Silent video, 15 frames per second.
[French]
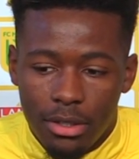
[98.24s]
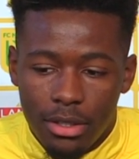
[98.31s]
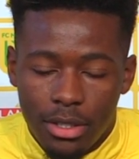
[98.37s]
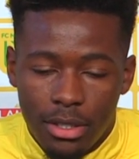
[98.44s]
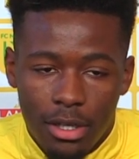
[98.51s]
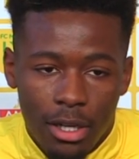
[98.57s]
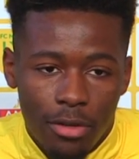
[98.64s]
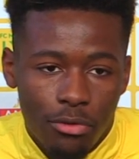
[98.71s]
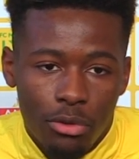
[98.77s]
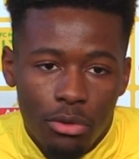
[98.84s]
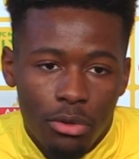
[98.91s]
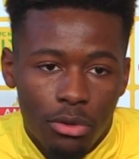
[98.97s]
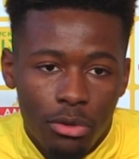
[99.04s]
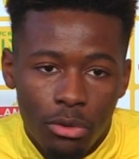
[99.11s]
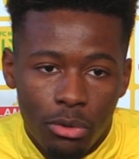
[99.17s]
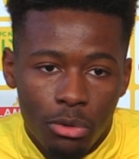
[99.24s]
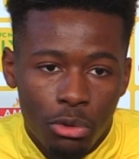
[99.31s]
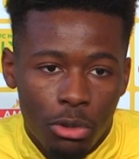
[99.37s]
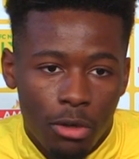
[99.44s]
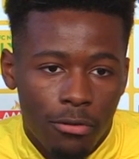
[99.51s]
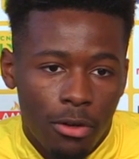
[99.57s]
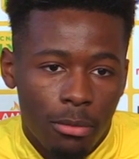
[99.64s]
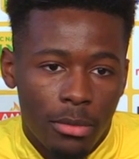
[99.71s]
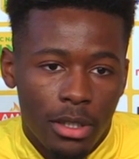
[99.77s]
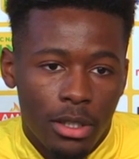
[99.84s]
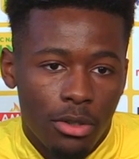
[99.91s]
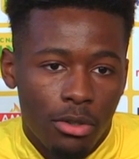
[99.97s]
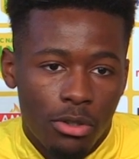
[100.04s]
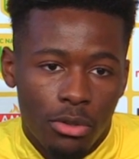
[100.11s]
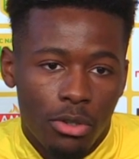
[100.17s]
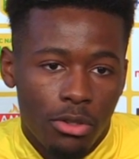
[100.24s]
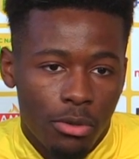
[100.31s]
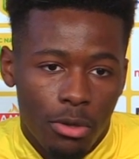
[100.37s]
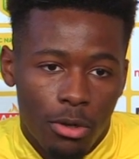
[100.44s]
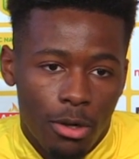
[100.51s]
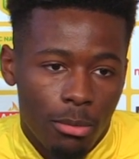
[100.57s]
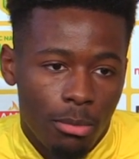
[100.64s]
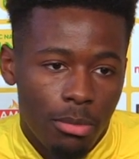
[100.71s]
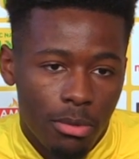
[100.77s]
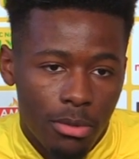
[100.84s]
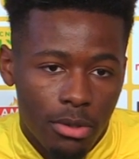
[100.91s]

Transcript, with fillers: c'est le rêve de, toujours former dans, son club.